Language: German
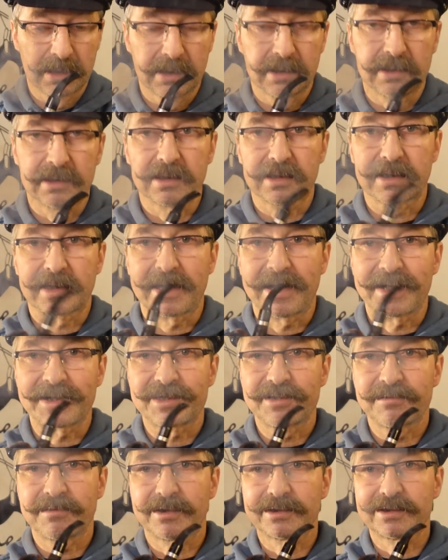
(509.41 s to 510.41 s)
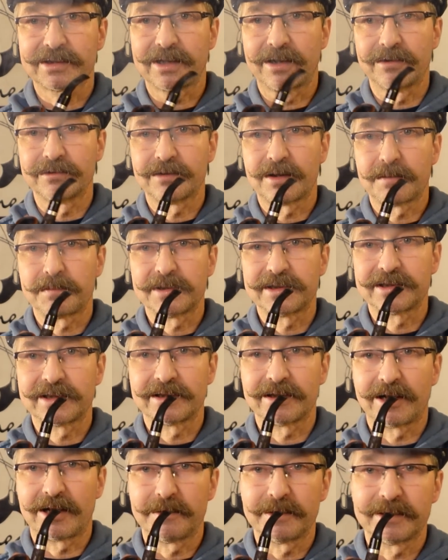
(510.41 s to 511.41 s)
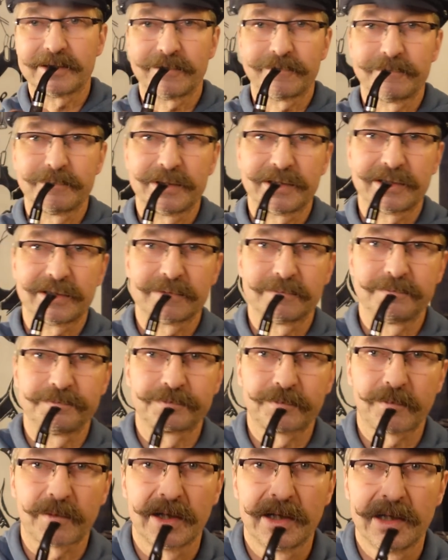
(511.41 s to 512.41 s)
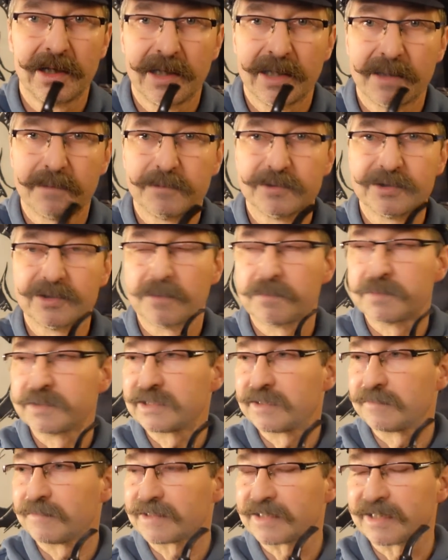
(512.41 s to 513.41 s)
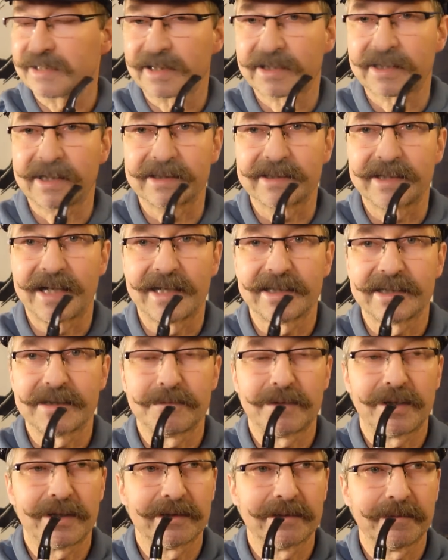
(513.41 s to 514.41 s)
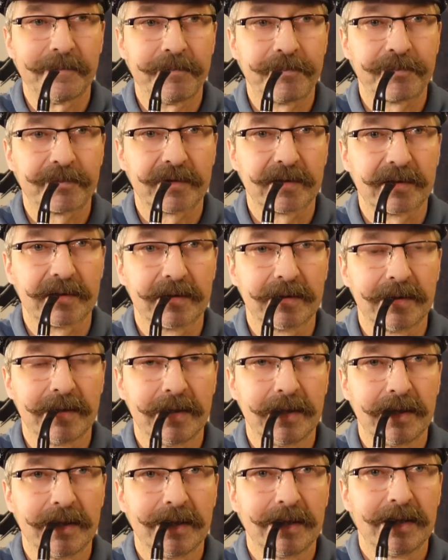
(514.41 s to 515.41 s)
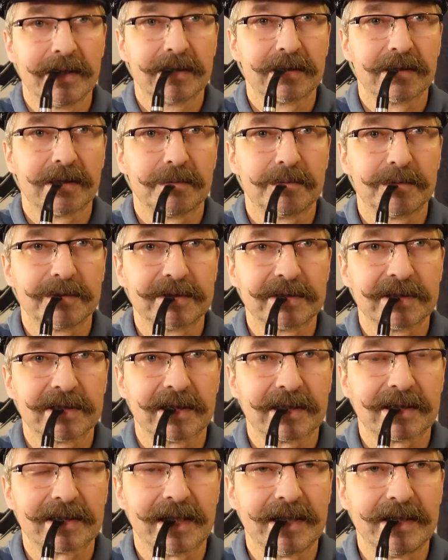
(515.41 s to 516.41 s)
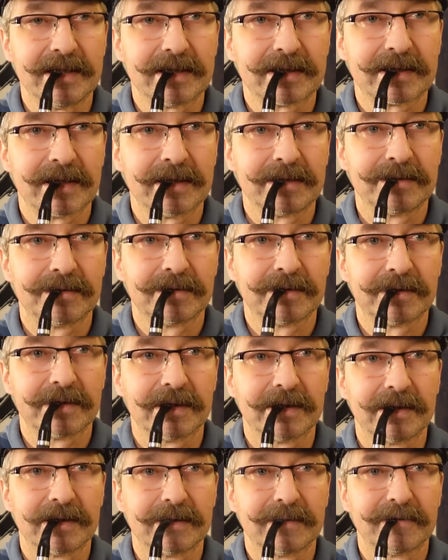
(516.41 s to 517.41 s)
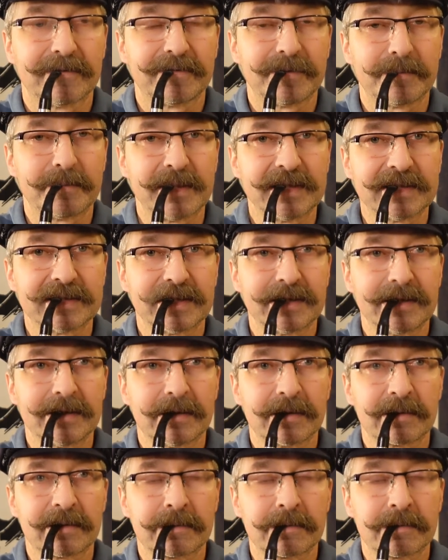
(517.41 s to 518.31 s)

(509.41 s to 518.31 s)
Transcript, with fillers: In der Garage wartet auch noch ein bisschen Arbeit auf mich. Ich muss noch ein bisschen was an der Katana machen. Da muss ich eine Kleinigkeit noch äh, verbessern.